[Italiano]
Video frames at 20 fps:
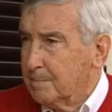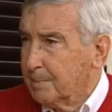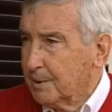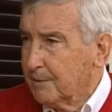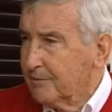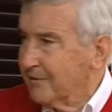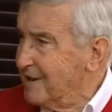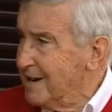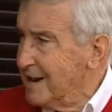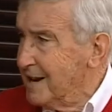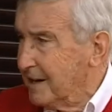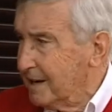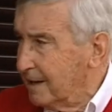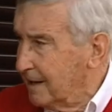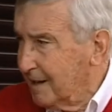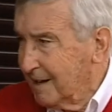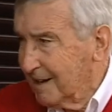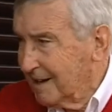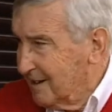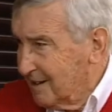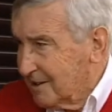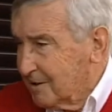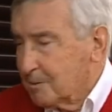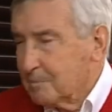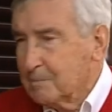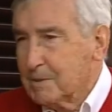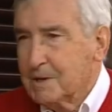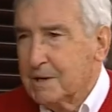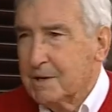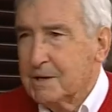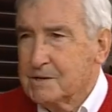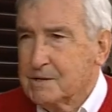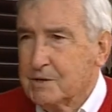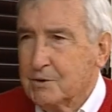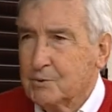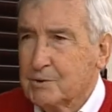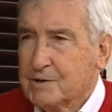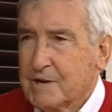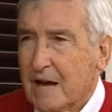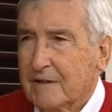provini, come si
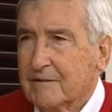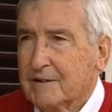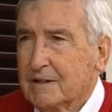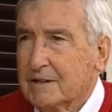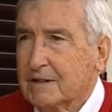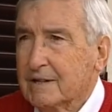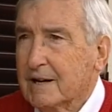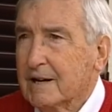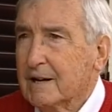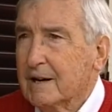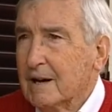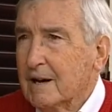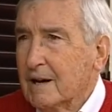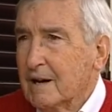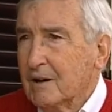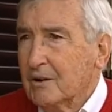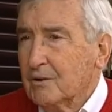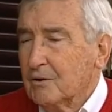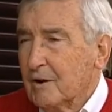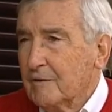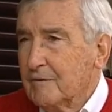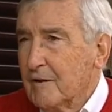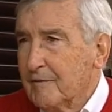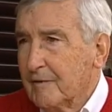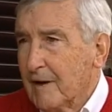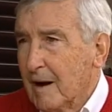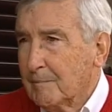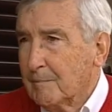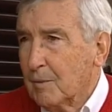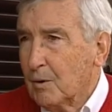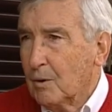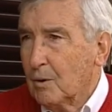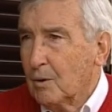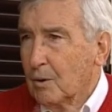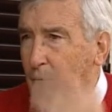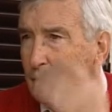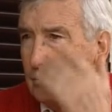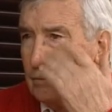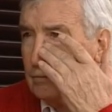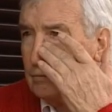usava a dire. Noi
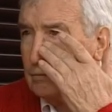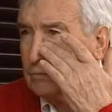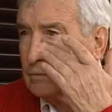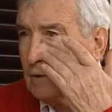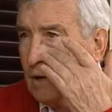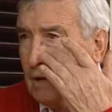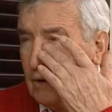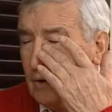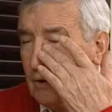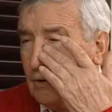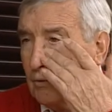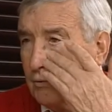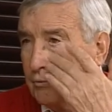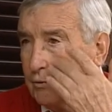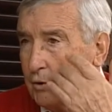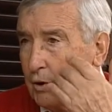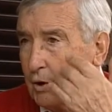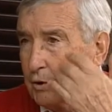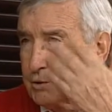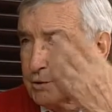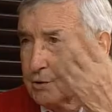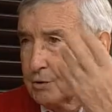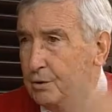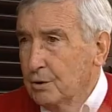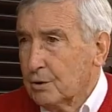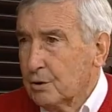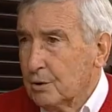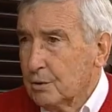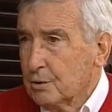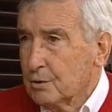avevamo un, un nostro